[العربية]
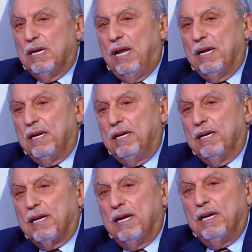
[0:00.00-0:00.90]

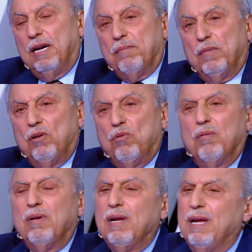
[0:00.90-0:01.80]
الحريري كان يلب
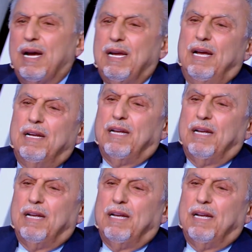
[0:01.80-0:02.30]
لأنه أخي